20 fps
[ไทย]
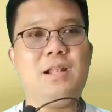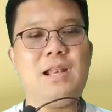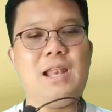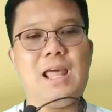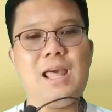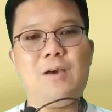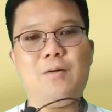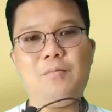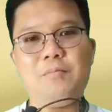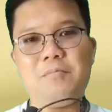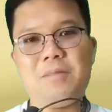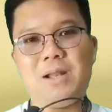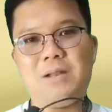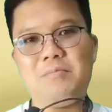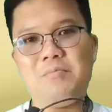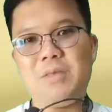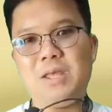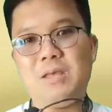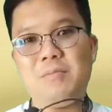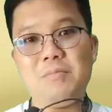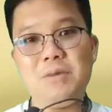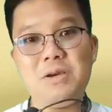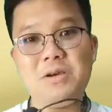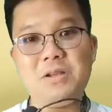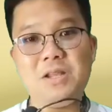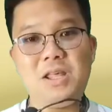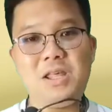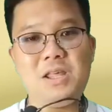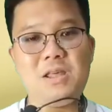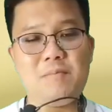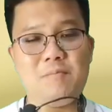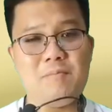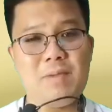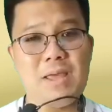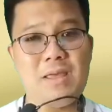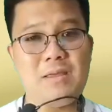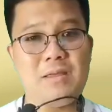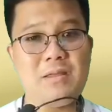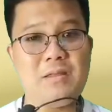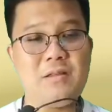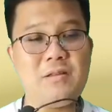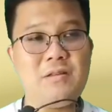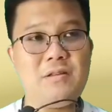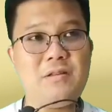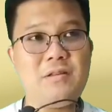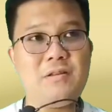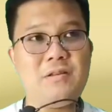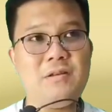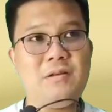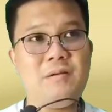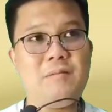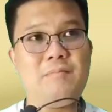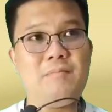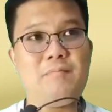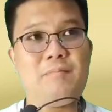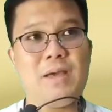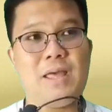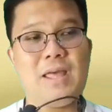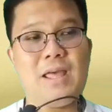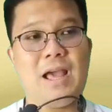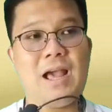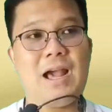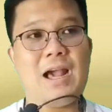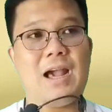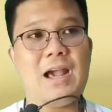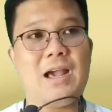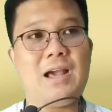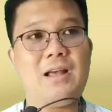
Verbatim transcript: แล้วมันมีมือดีไปไปหา